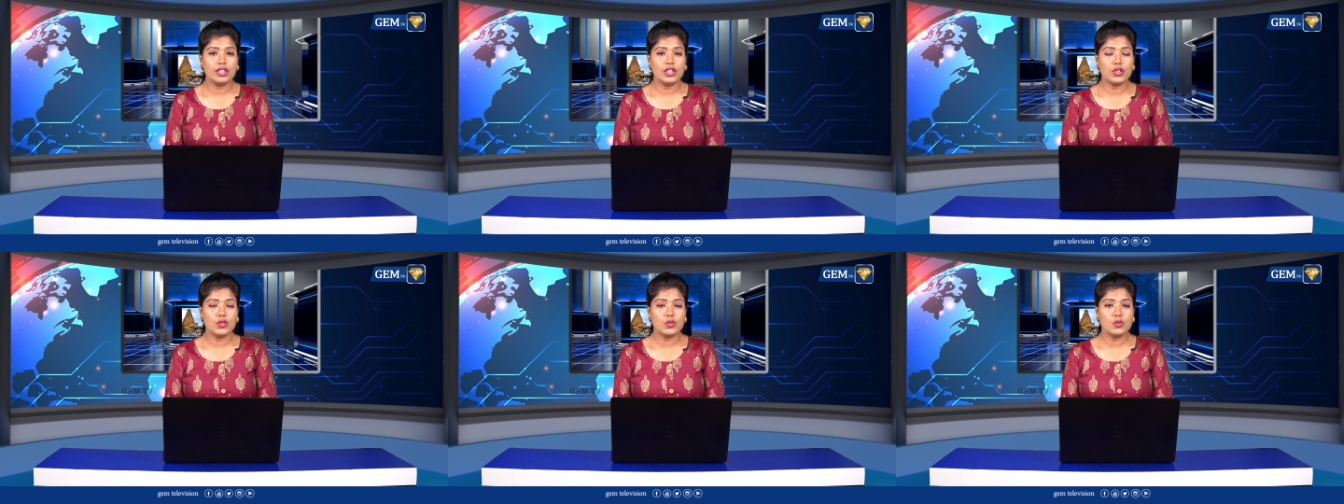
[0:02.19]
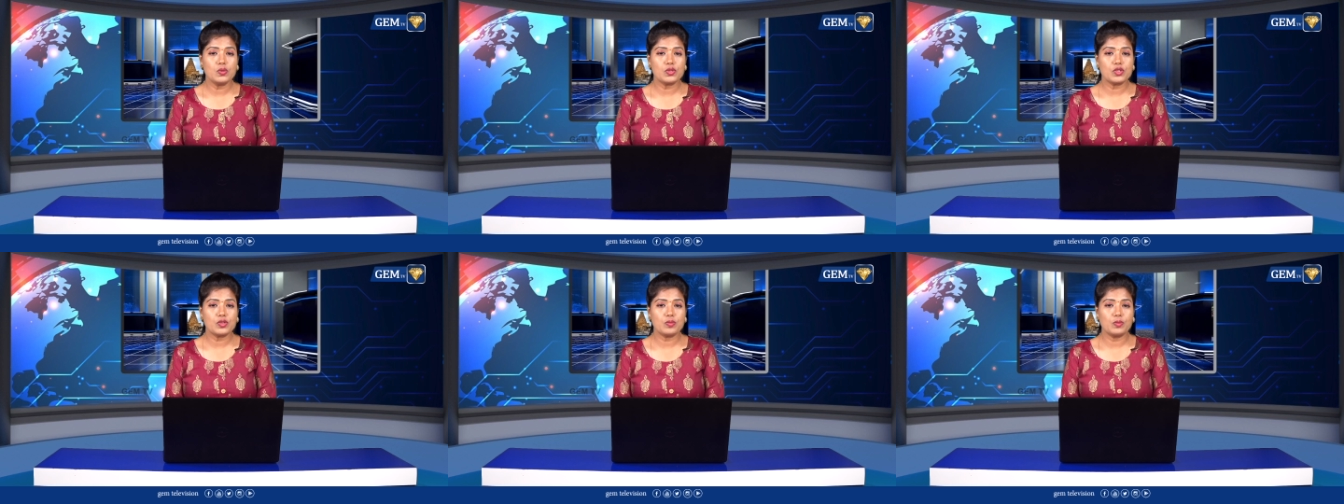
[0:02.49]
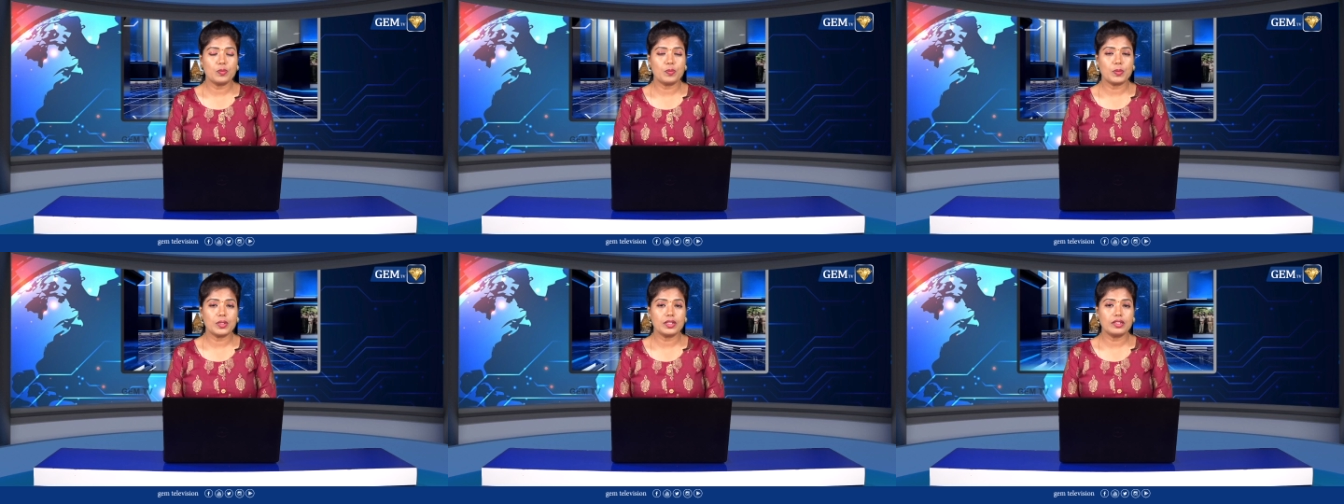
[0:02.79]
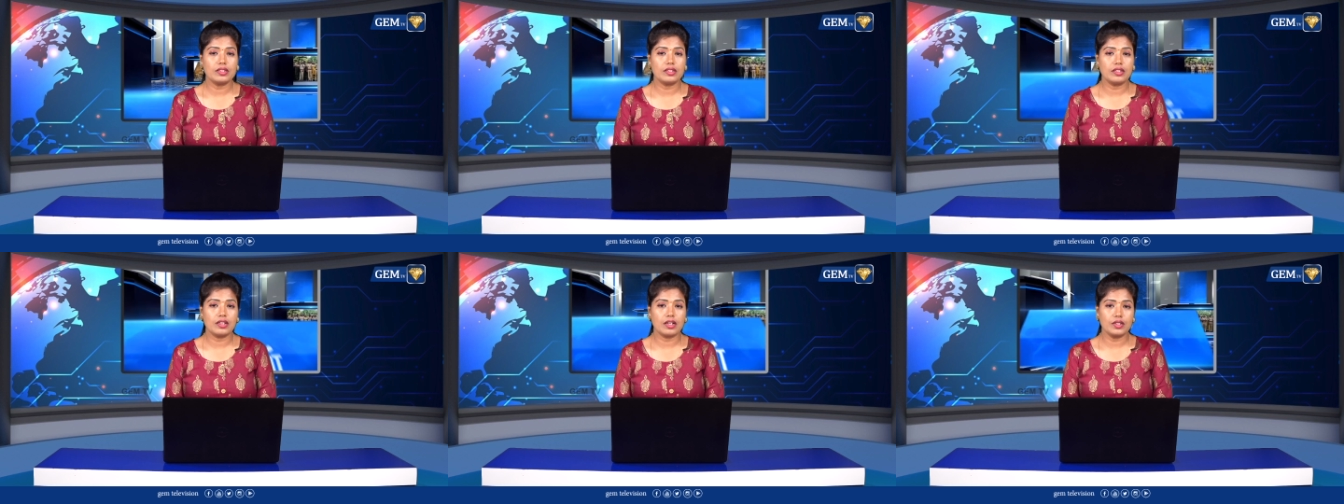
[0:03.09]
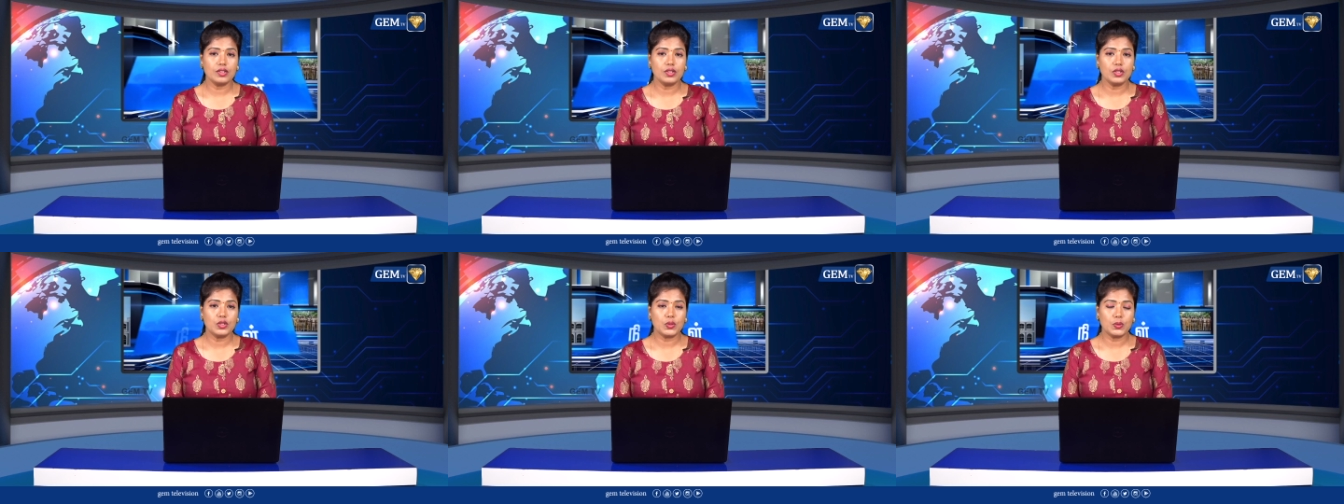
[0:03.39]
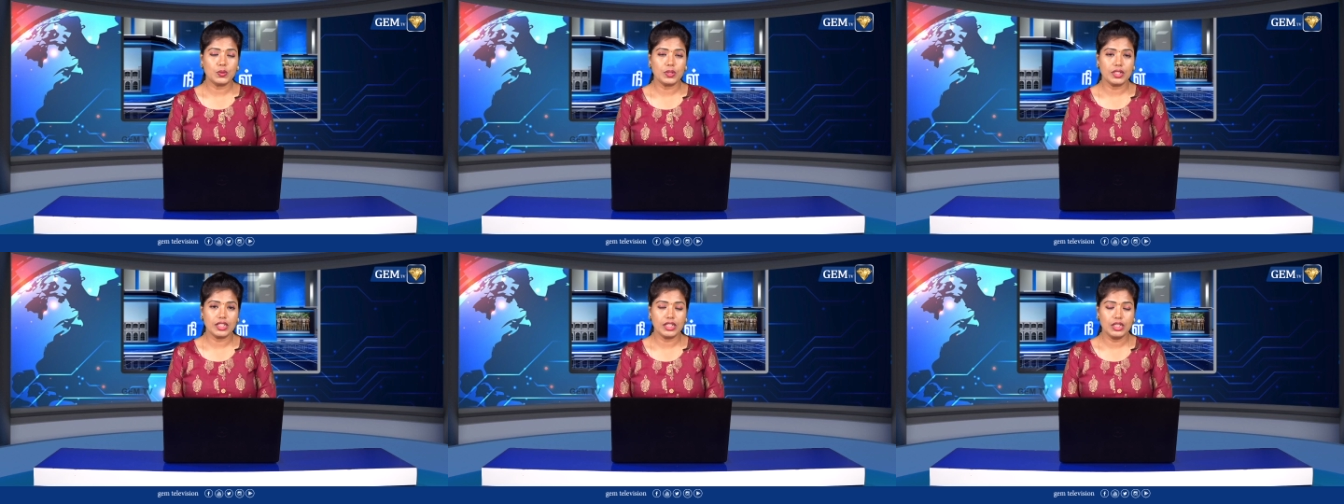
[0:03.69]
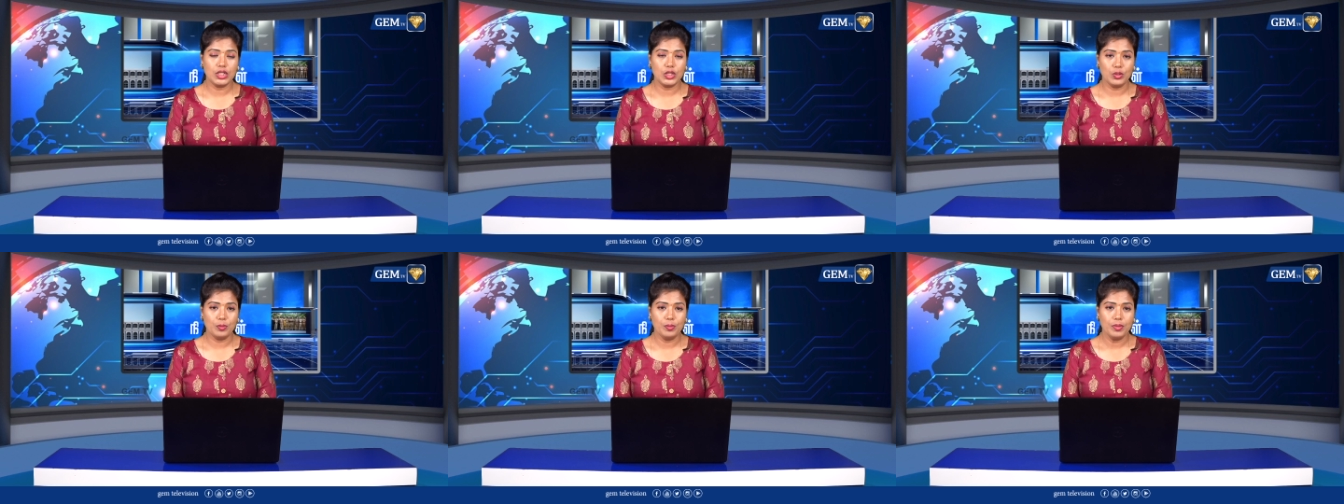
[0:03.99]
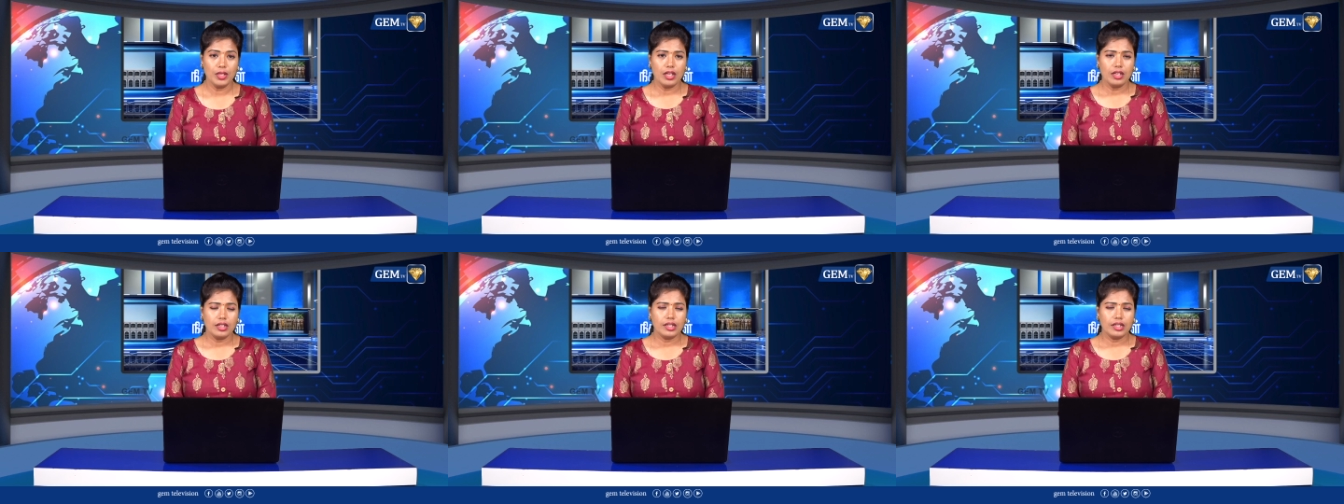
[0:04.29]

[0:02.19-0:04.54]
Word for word: இருநூற்று முப்பத்து நான்கு தொகுதிகளிலும்